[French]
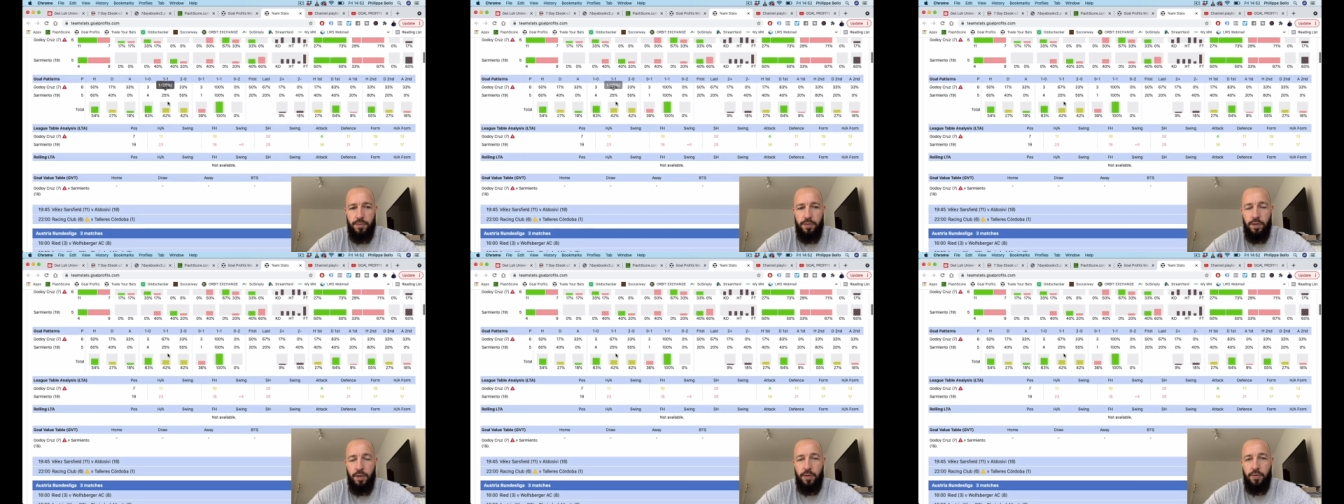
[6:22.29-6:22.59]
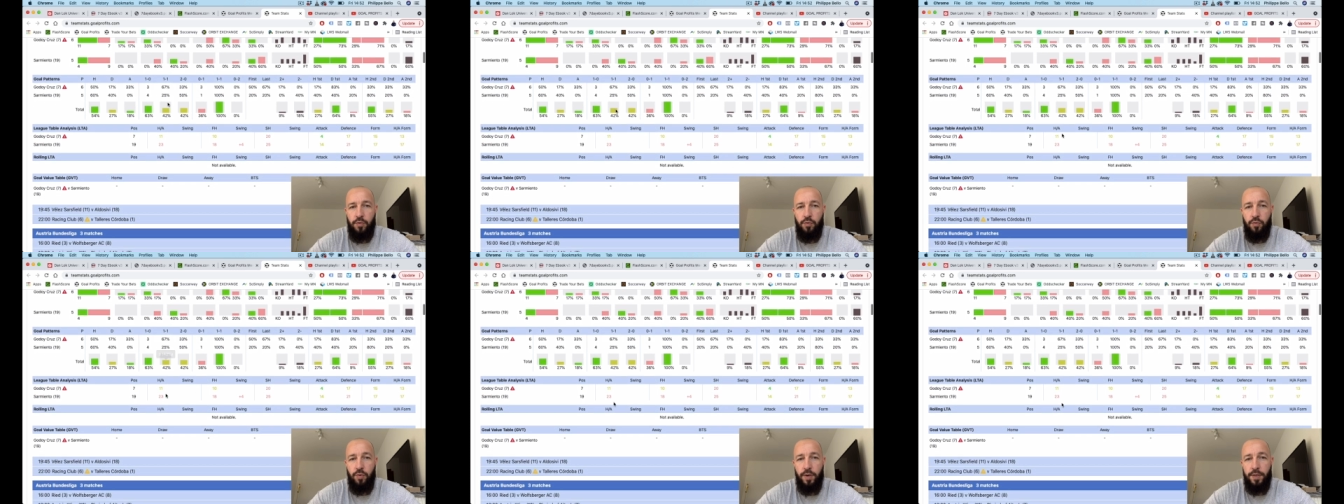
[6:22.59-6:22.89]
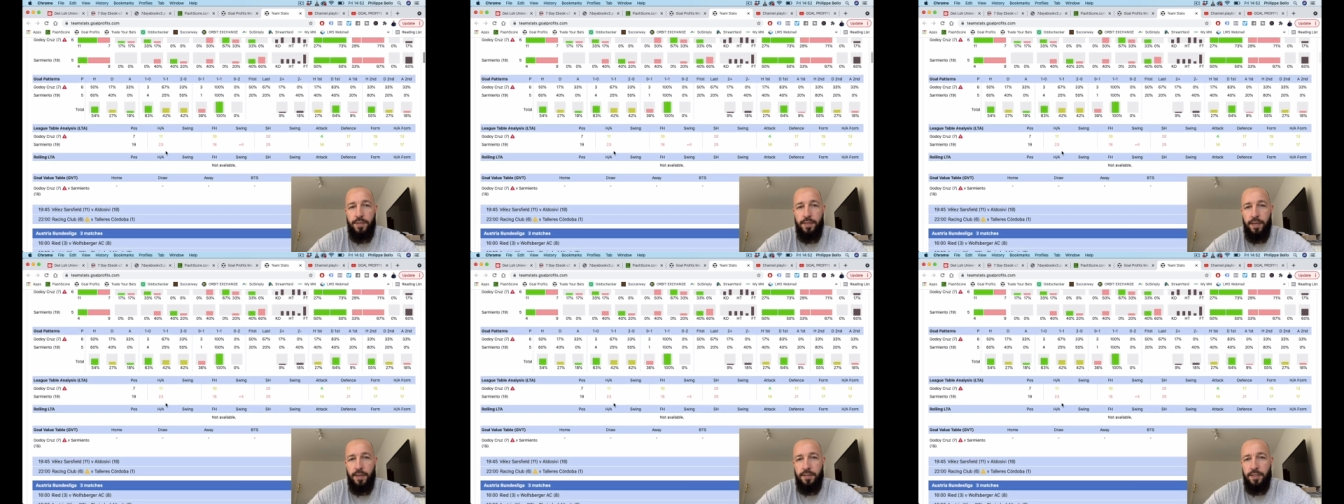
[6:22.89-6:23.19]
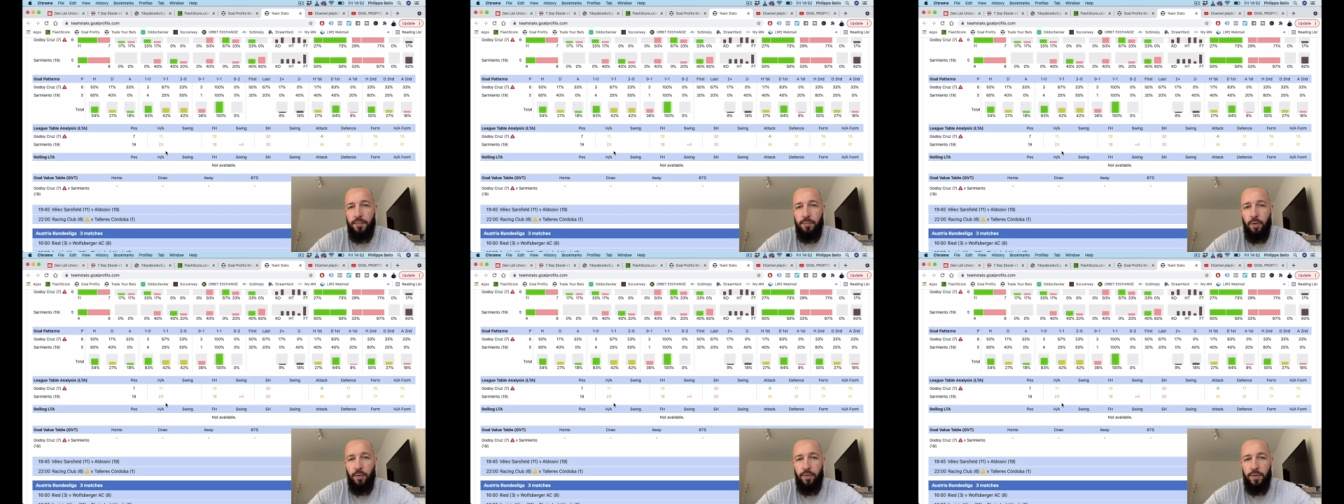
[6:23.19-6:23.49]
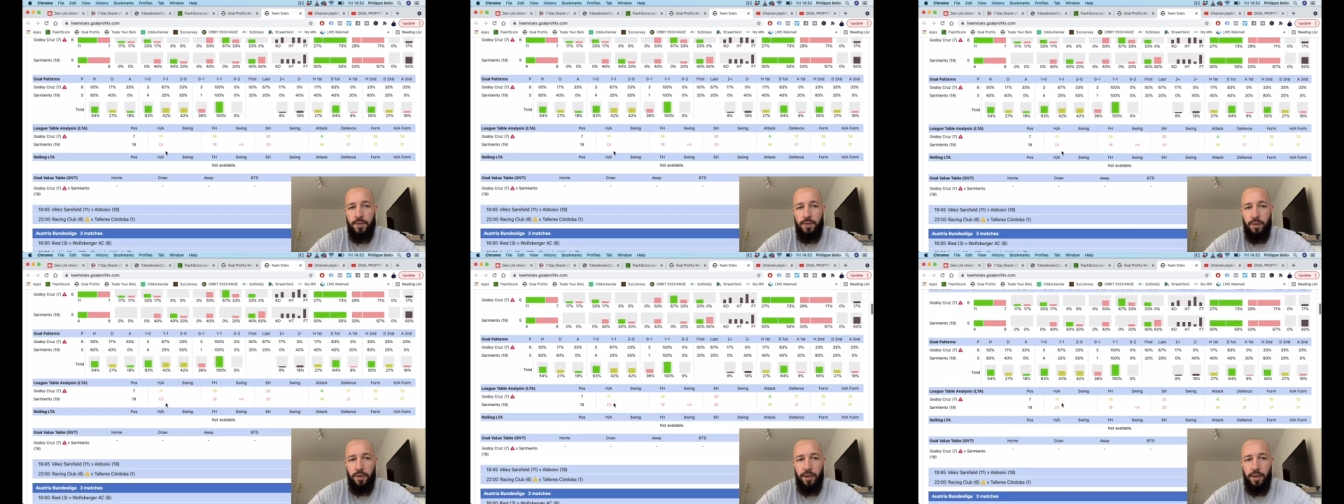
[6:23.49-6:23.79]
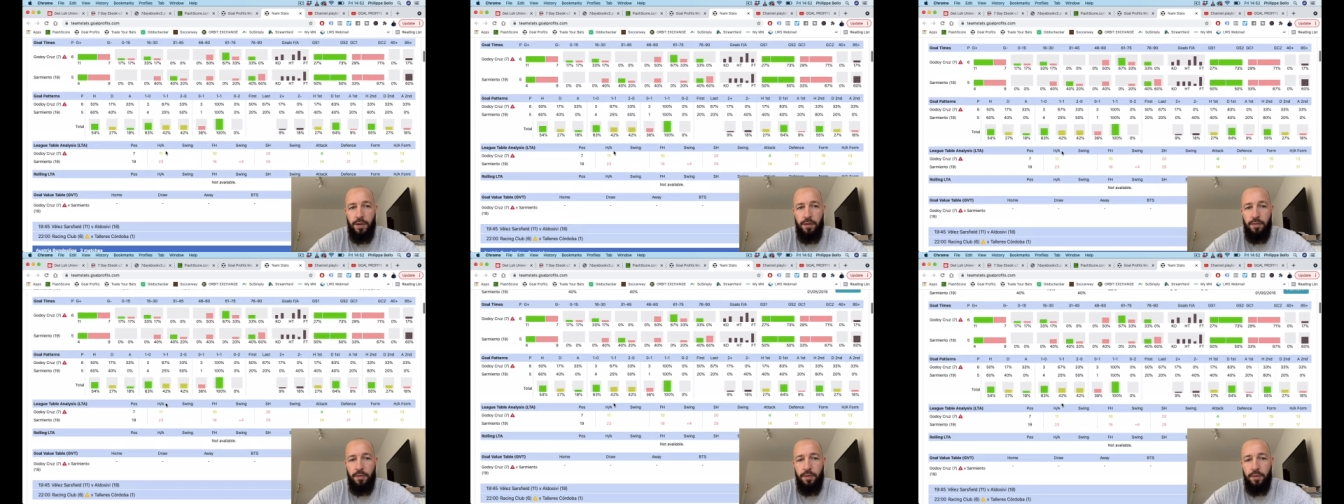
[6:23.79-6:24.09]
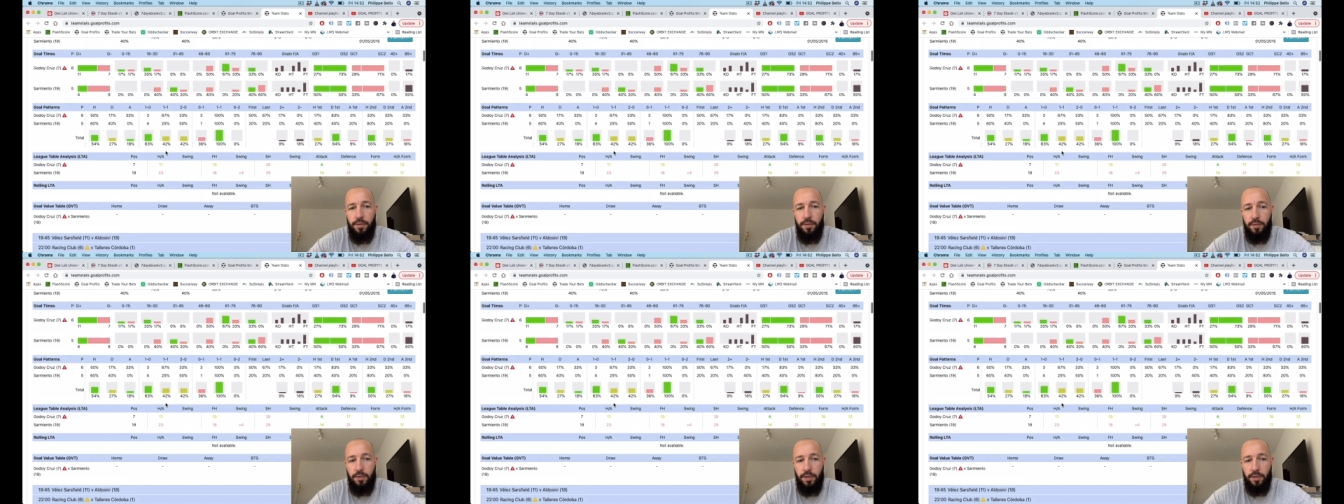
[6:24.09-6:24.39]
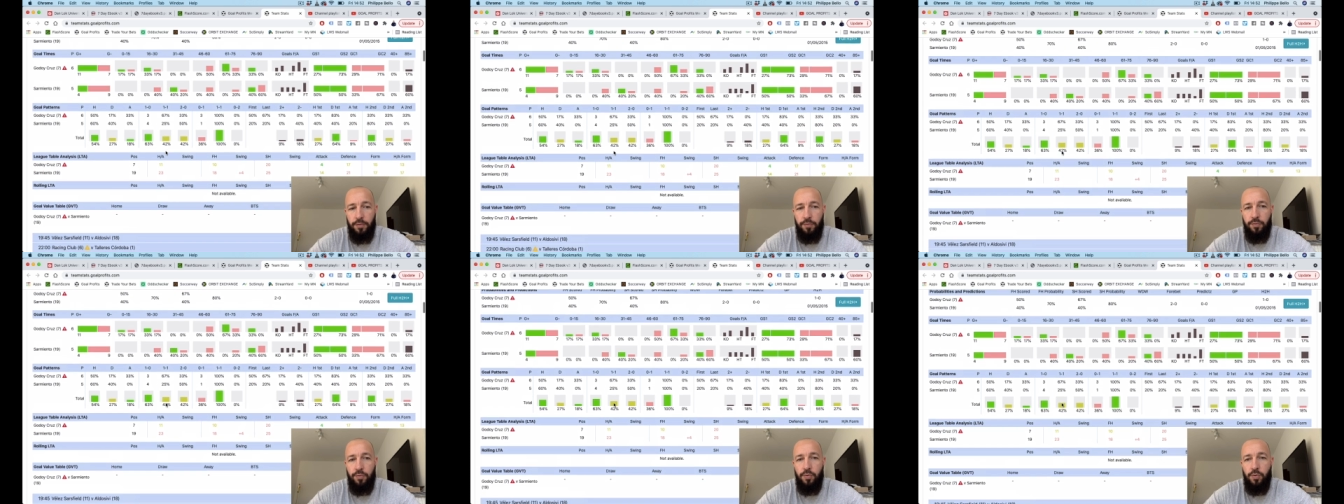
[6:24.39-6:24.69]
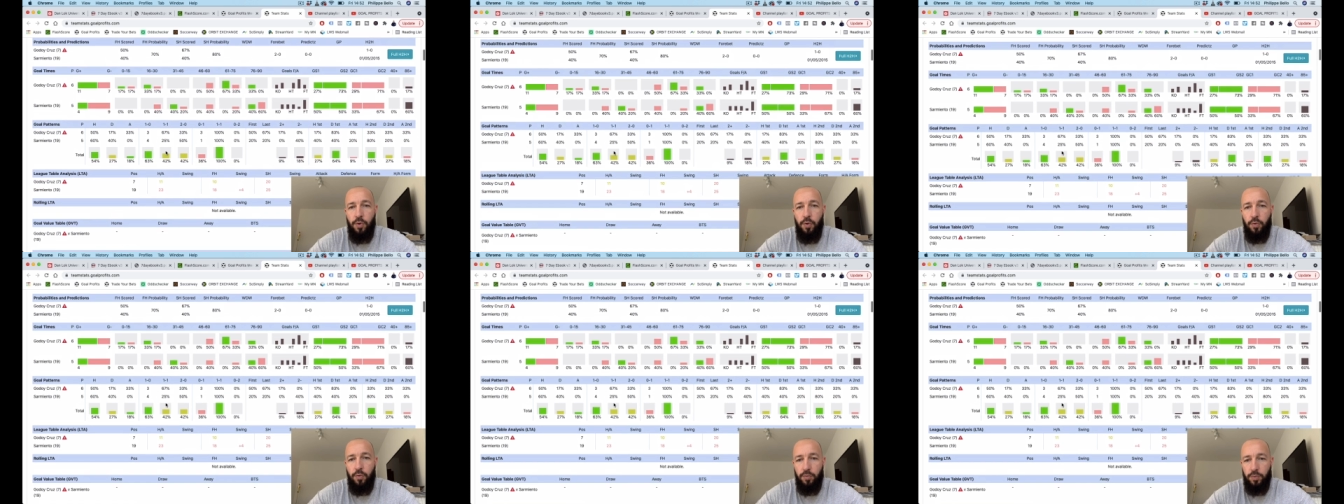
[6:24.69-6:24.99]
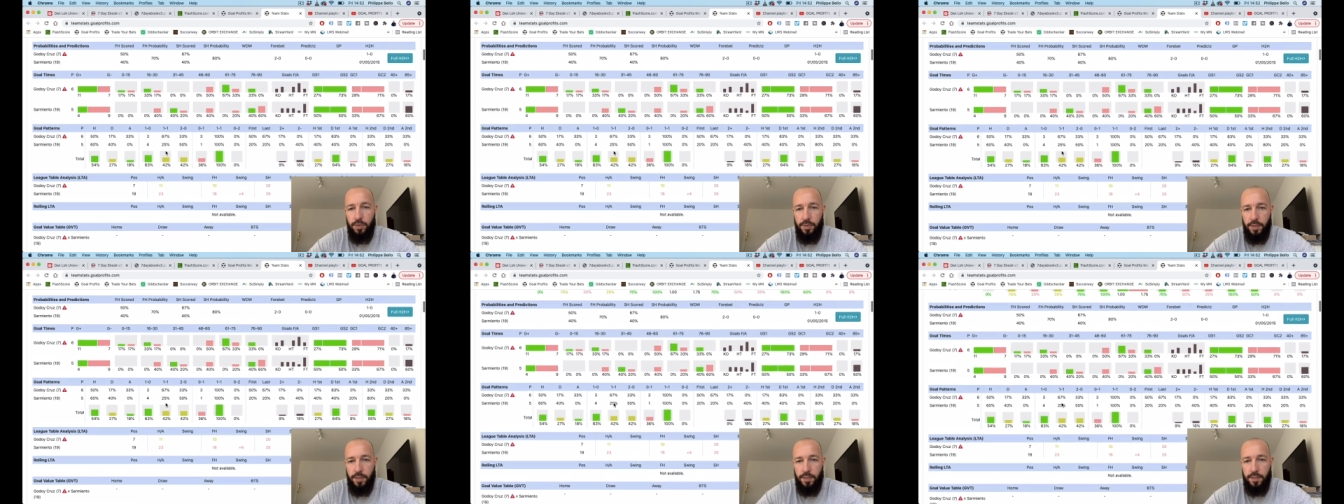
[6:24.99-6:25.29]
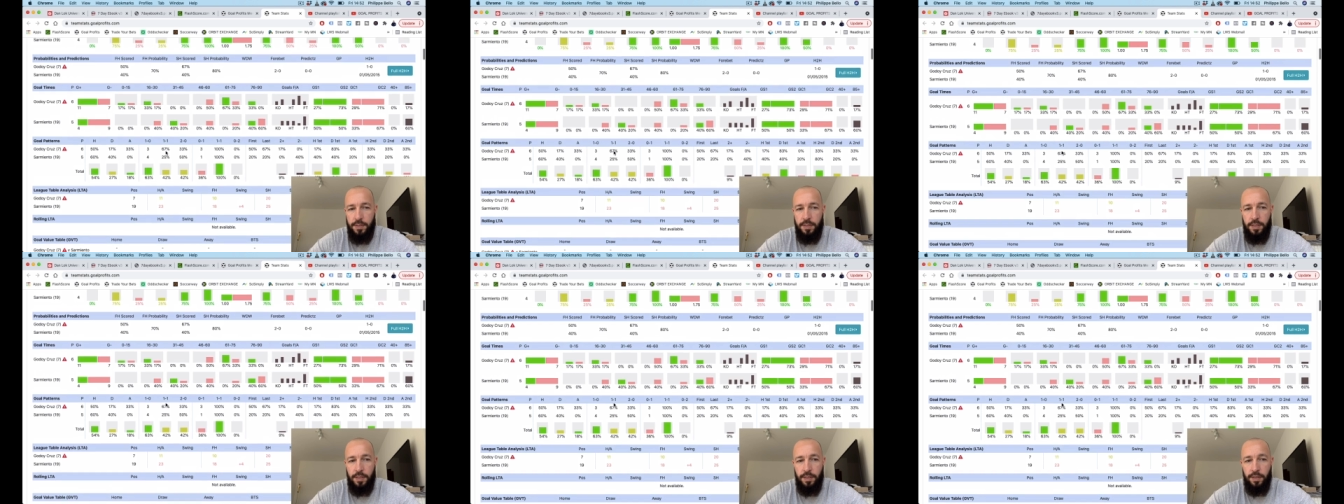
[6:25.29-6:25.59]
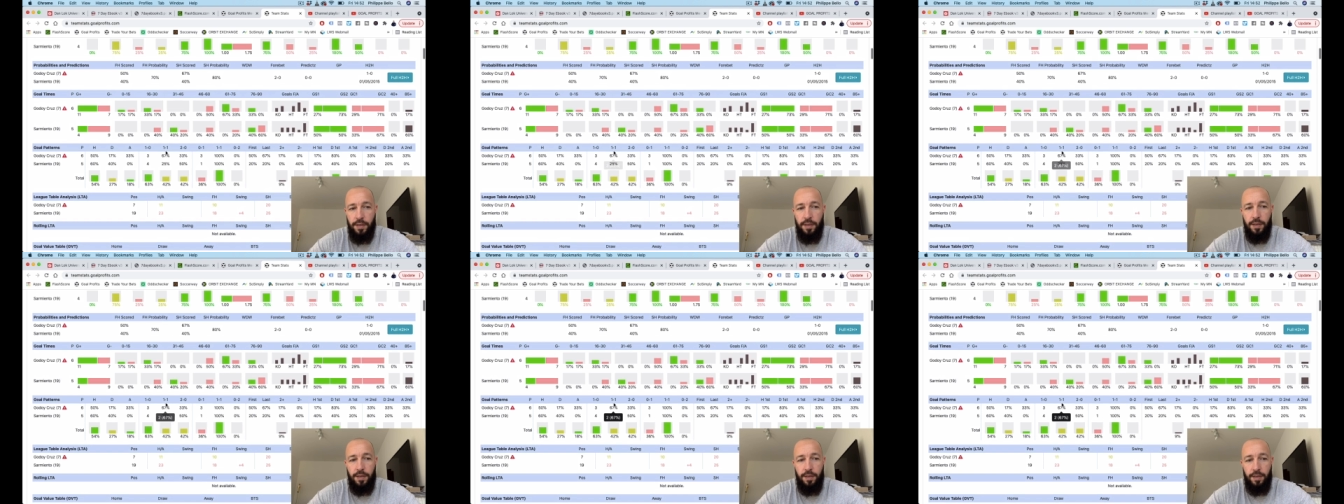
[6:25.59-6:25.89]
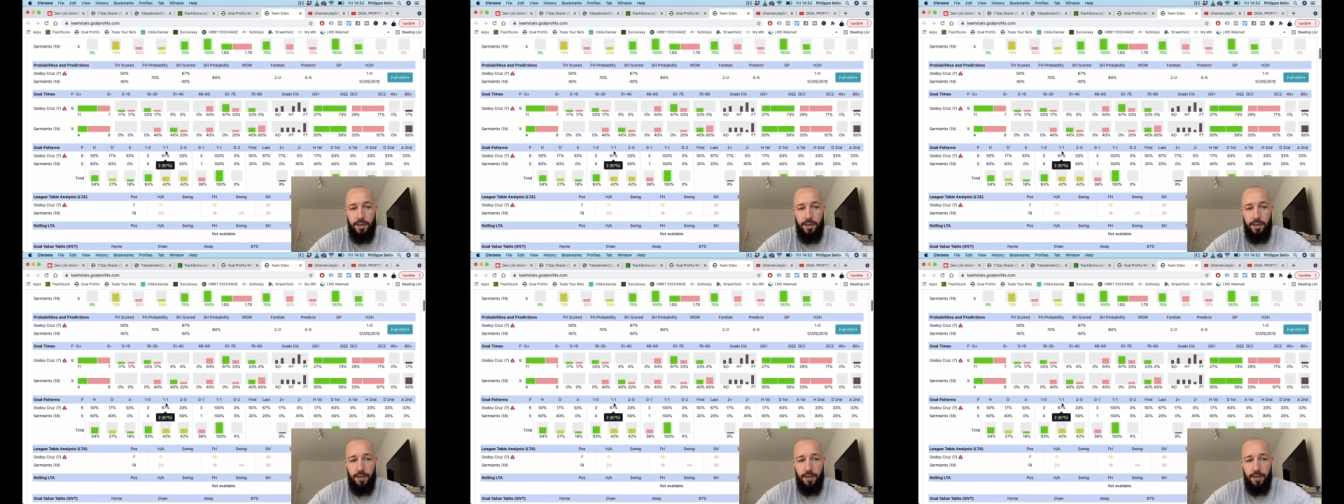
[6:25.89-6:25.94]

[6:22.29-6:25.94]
C'est là que tu vois que c'est un site professionnel qui, vu le nombre de statistiques,